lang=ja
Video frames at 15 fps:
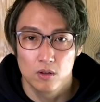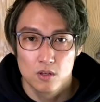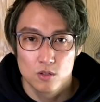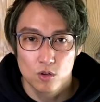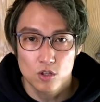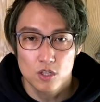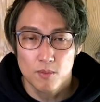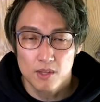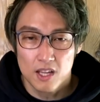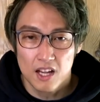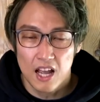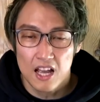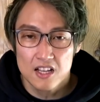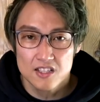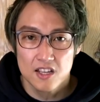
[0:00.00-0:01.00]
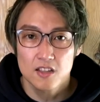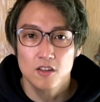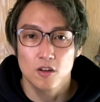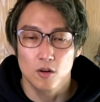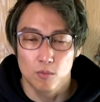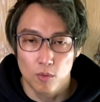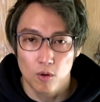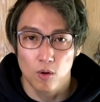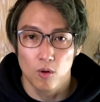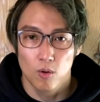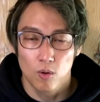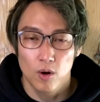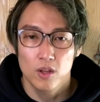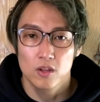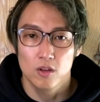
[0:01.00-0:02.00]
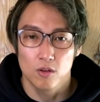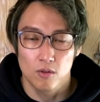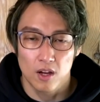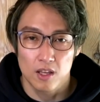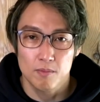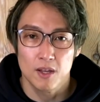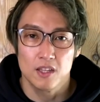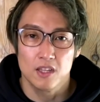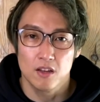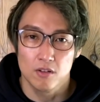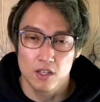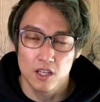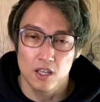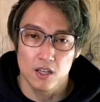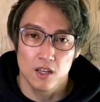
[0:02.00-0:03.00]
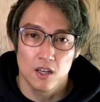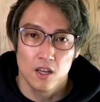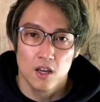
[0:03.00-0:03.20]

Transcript: そしてまた感染ってのも、これっていうのは今言ったように、